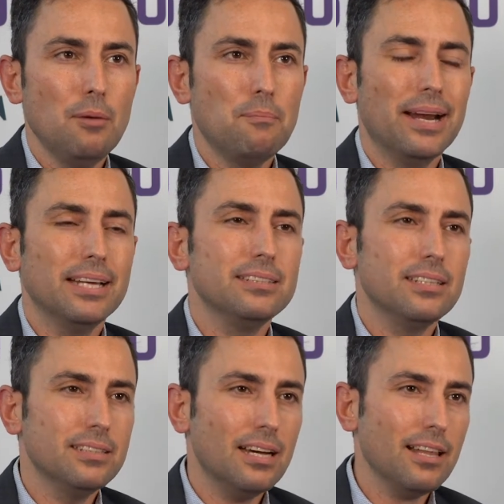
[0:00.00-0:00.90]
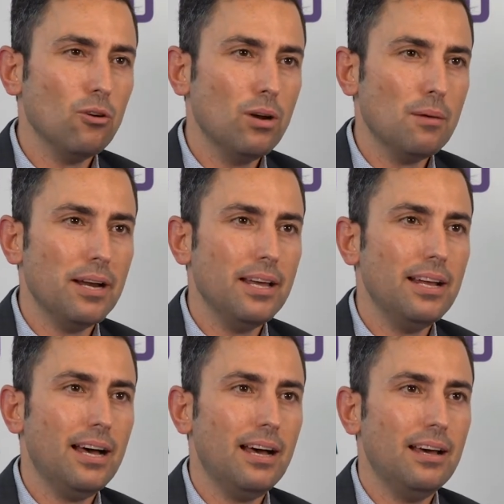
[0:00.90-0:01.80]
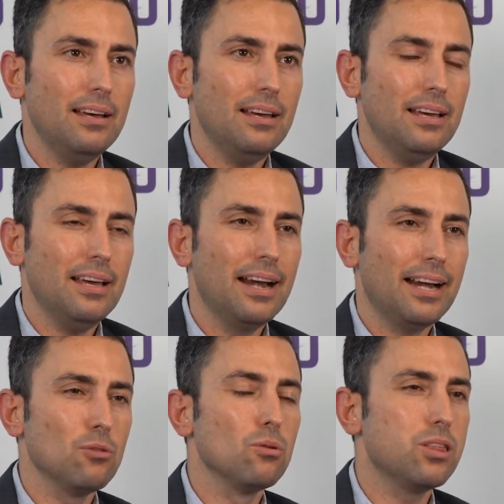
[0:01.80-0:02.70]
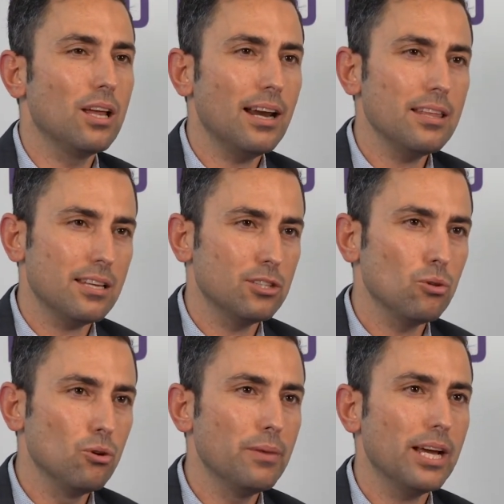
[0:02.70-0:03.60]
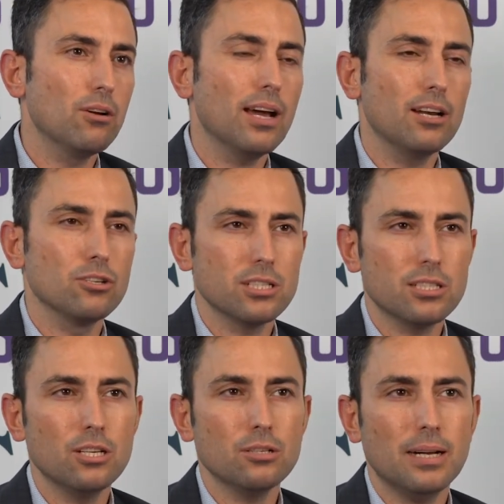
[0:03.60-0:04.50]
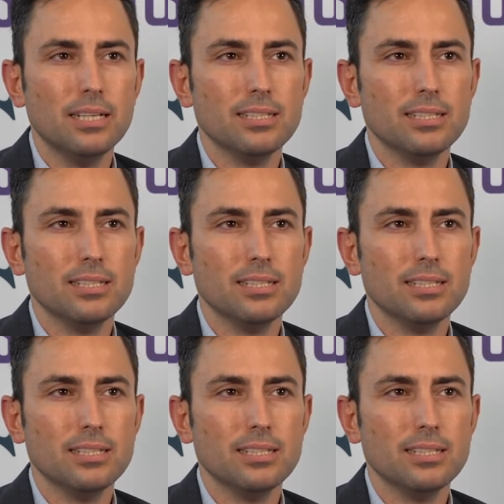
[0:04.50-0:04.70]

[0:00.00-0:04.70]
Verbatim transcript: para intentar de alguna manera eh, reducir la incertidumbre con la que los destinos van a